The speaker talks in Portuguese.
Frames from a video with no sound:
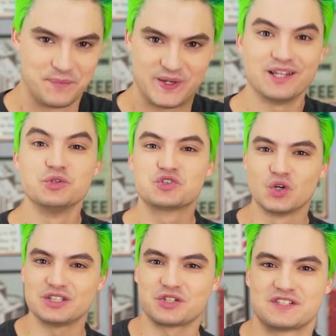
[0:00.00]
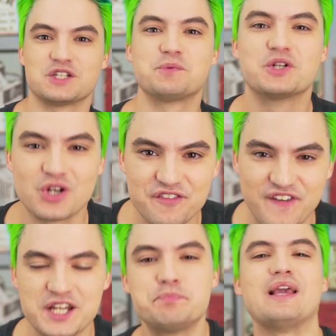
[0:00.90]
Porque nos outros, o Celso Portioli
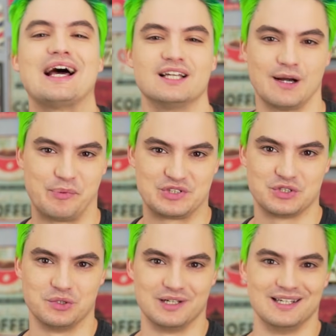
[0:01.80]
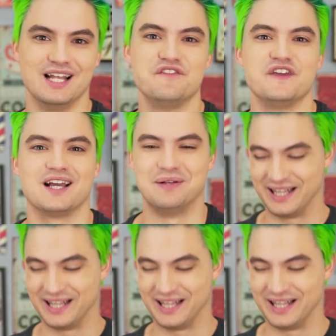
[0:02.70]
faz piada com a pessoa. Ele fica...